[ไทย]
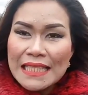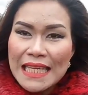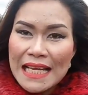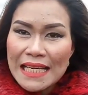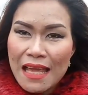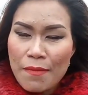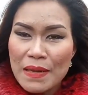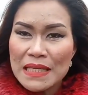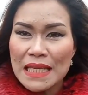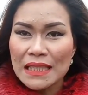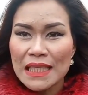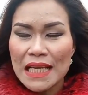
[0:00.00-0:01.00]
สิ่งนี้เป็น
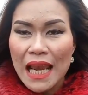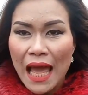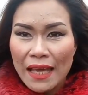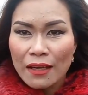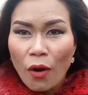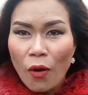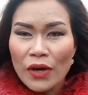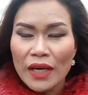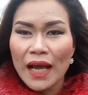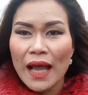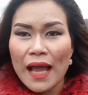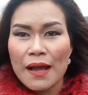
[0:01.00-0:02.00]
สิ่งที่หลายคน
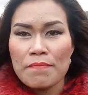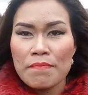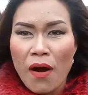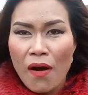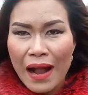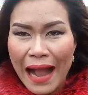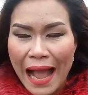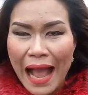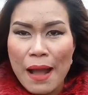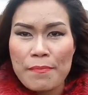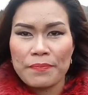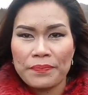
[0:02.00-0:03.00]
นะคะ มอง
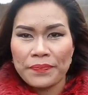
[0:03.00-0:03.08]
ข้าม